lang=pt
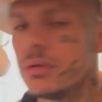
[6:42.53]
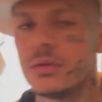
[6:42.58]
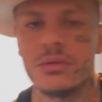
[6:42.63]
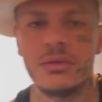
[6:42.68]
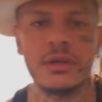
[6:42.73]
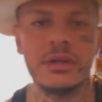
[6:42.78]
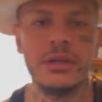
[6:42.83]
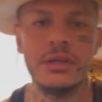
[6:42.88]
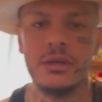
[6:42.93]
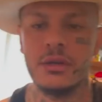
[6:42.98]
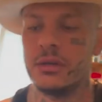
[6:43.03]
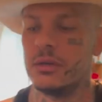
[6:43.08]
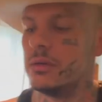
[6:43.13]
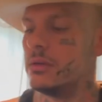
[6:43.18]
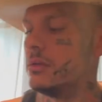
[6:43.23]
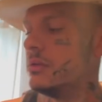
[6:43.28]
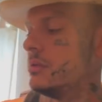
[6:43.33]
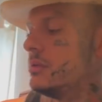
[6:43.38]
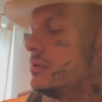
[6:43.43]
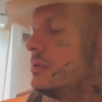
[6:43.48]
Tô aqui, ó.
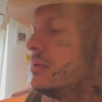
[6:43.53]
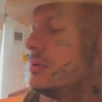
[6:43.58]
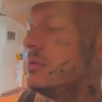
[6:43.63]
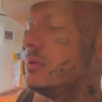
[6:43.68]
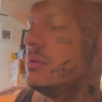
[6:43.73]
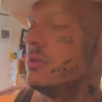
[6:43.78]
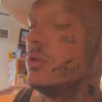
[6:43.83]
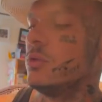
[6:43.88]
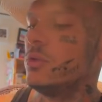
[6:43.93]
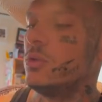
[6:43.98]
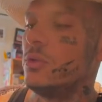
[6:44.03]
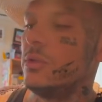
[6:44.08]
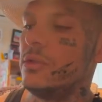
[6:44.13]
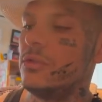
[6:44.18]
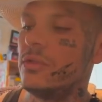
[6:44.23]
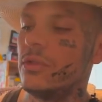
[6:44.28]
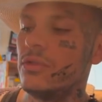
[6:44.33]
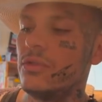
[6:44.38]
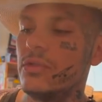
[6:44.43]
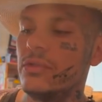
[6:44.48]
Tudo
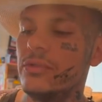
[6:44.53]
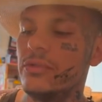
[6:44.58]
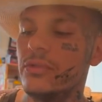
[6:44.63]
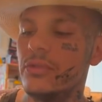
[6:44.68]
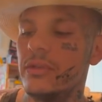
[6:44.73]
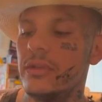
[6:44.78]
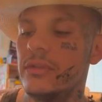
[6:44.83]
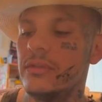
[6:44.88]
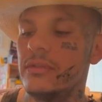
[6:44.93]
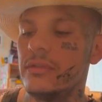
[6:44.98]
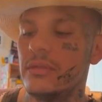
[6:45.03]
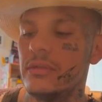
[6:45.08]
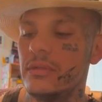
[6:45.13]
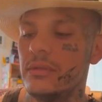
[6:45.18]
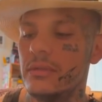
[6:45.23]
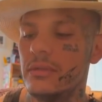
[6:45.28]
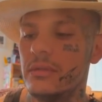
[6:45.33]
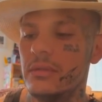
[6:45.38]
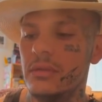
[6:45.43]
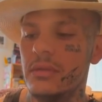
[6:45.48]
isso é soluções,
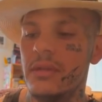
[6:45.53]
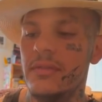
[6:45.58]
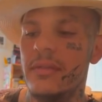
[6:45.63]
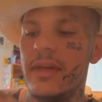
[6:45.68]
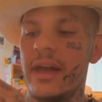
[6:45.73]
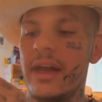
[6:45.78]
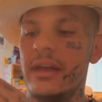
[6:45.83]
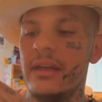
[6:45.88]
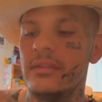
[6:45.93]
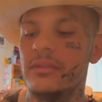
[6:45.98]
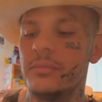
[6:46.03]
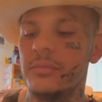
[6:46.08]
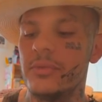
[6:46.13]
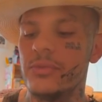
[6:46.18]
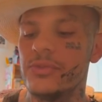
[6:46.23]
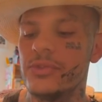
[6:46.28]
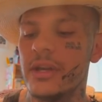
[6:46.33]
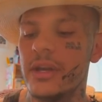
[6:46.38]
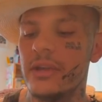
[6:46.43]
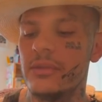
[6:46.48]
ideias,
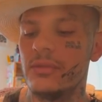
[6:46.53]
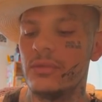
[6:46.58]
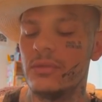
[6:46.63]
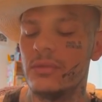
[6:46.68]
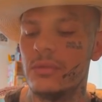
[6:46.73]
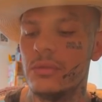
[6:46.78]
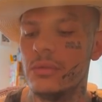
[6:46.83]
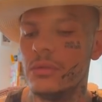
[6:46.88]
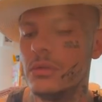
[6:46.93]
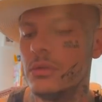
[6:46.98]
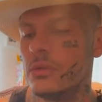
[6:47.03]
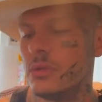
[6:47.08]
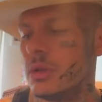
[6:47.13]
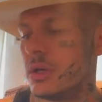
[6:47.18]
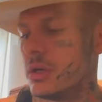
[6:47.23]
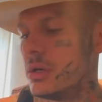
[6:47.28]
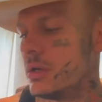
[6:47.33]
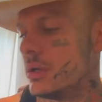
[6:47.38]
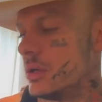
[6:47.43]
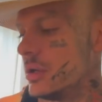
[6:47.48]
projetos,
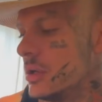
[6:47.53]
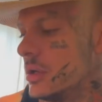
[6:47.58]
né?